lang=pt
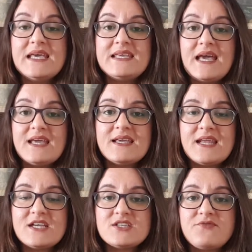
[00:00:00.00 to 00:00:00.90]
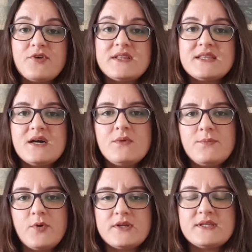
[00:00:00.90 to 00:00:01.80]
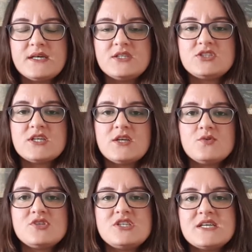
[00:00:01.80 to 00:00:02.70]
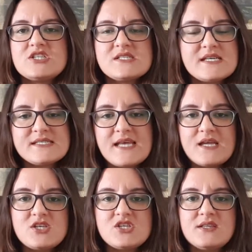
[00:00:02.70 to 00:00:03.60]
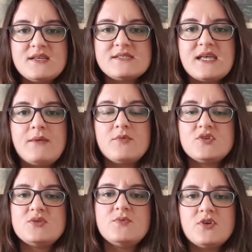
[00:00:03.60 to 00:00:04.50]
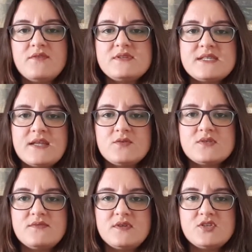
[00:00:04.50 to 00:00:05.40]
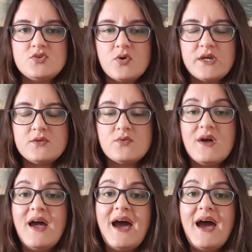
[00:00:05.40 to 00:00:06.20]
E a igreja foi tão importante que no dia 17 de dezembro de 1928,